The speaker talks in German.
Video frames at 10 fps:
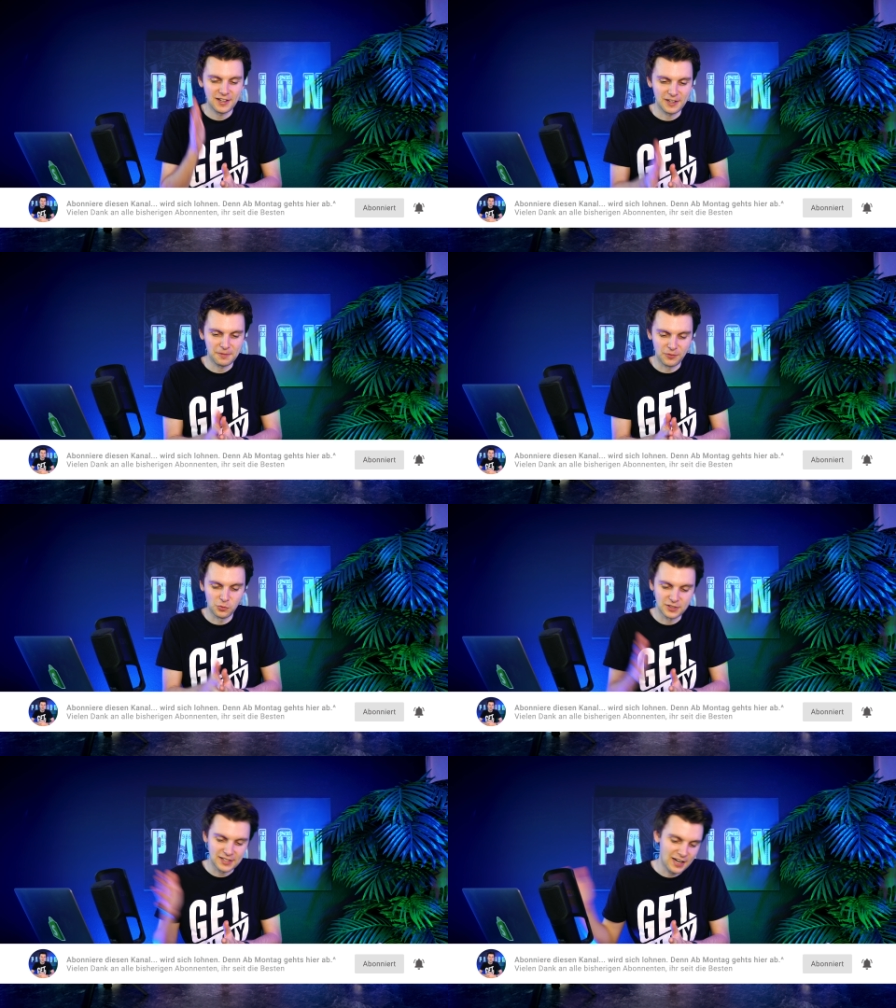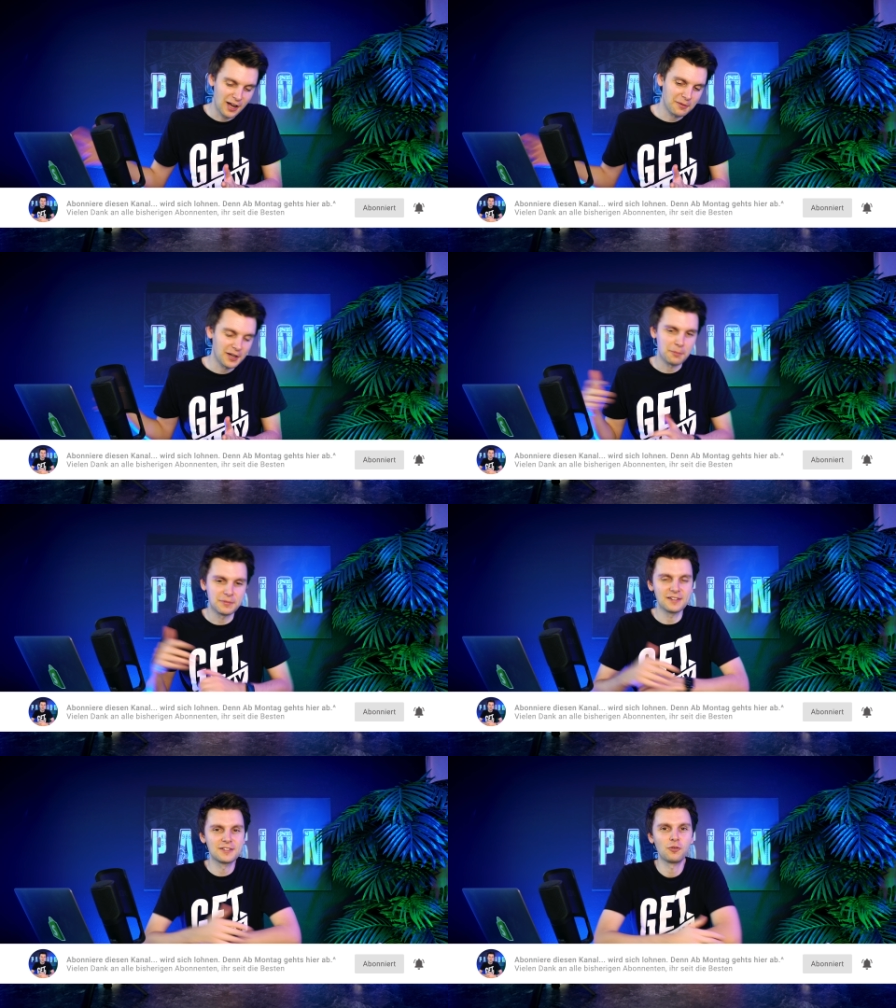Ähm, so, denn aber
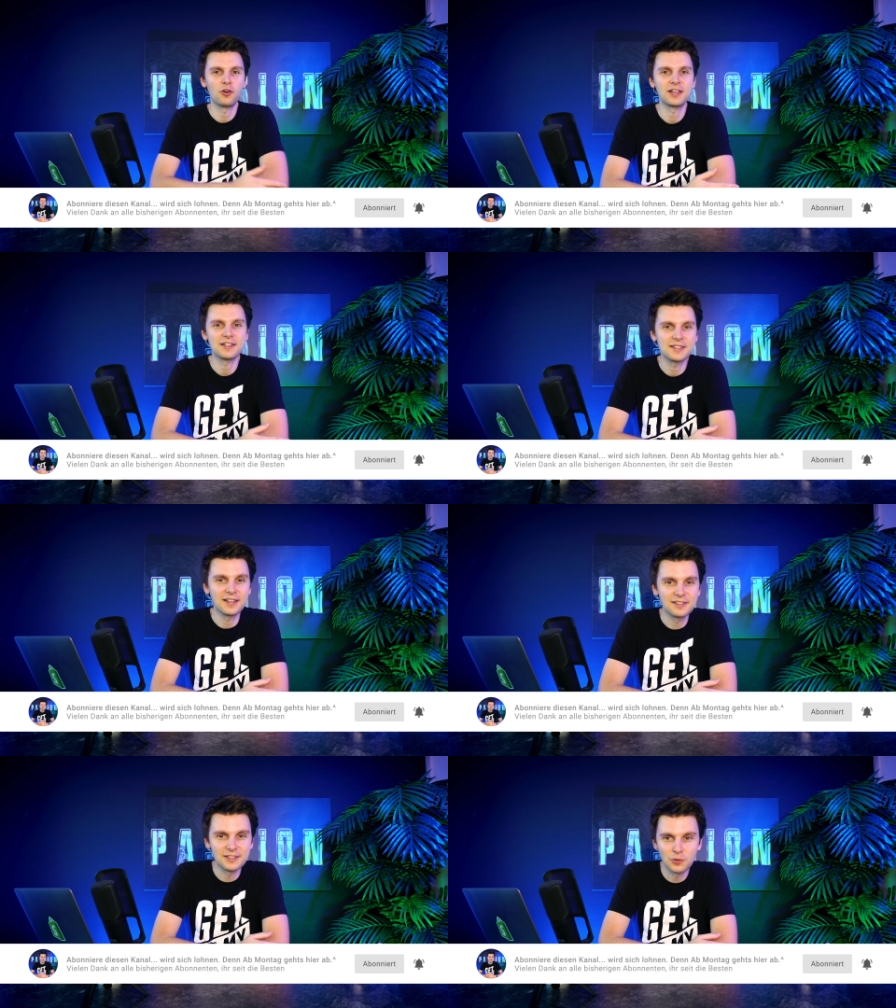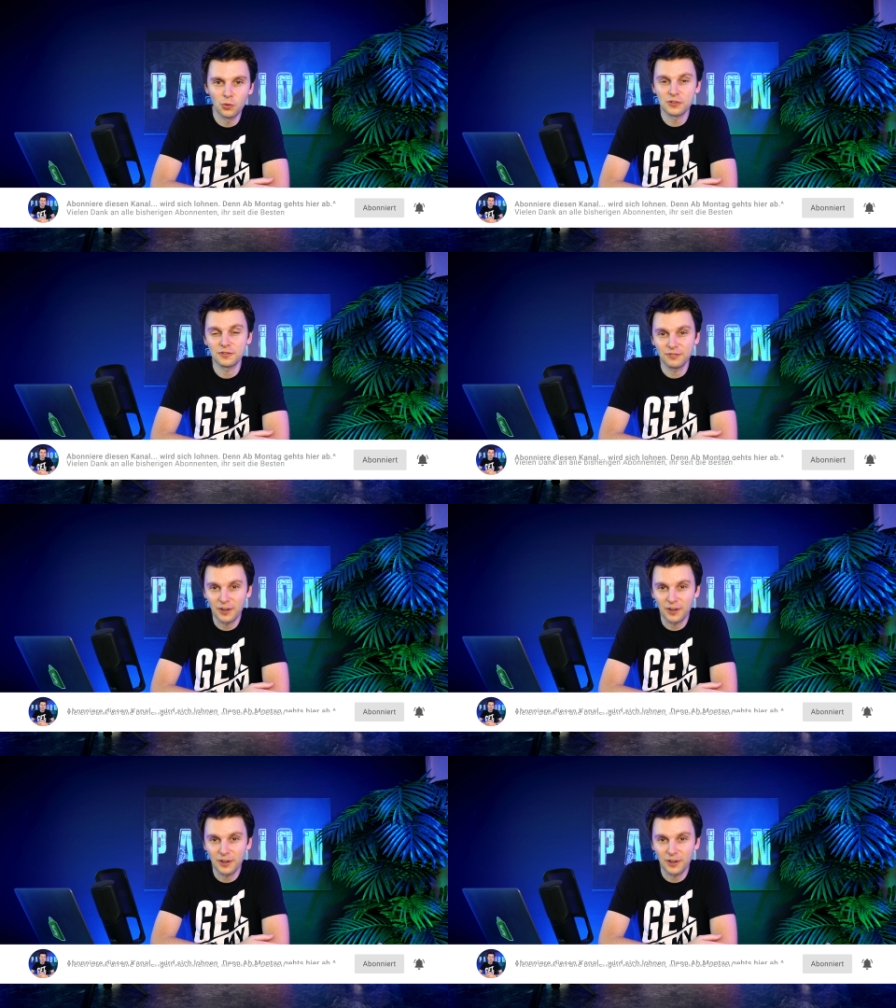ab nächste Woche geht es endlich los.